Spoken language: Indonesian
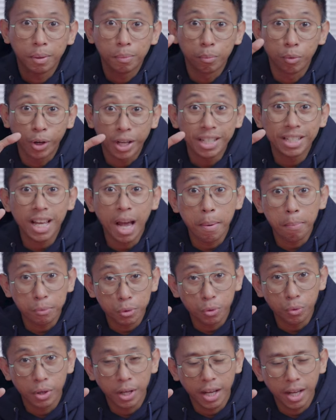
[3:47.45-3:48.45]
mungkin
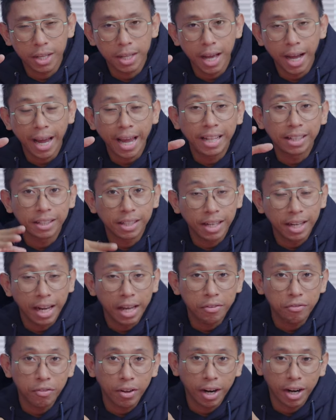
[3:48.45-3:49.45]
Samsung ya yang entry
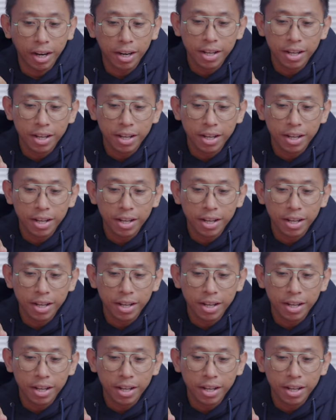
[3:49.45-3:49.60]
level.